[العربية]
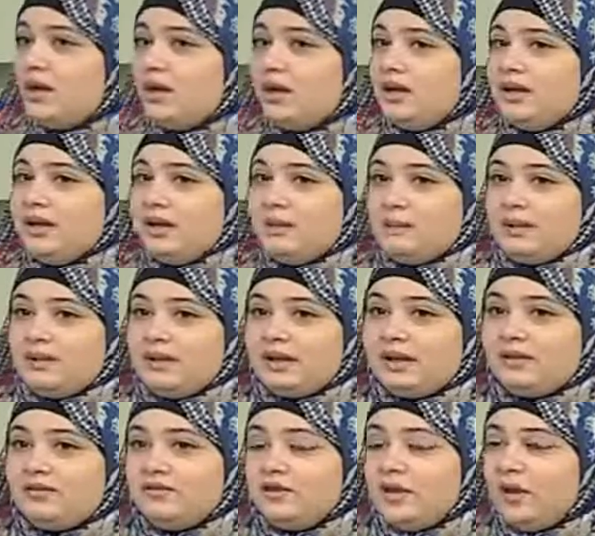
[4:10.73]
آه، يبقى
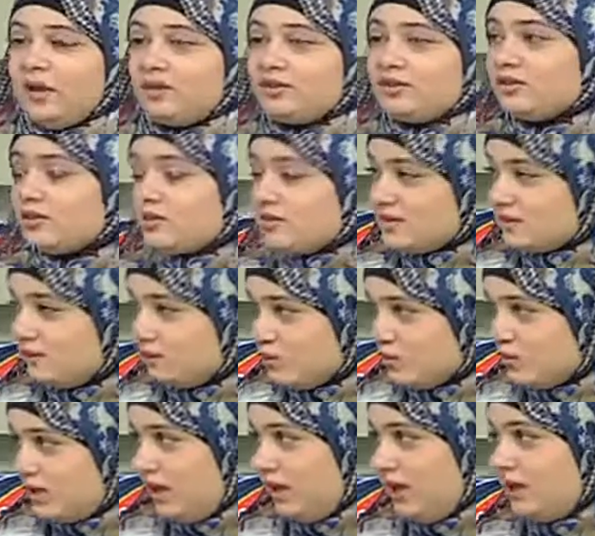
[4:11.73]
داخل فيها تطريز
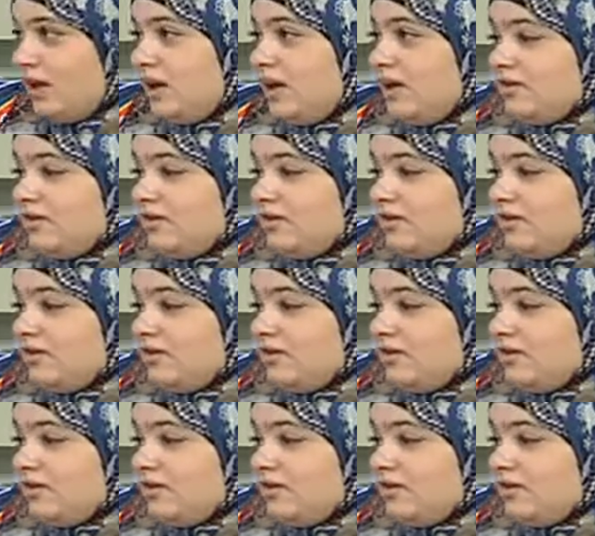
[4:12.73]
الفستان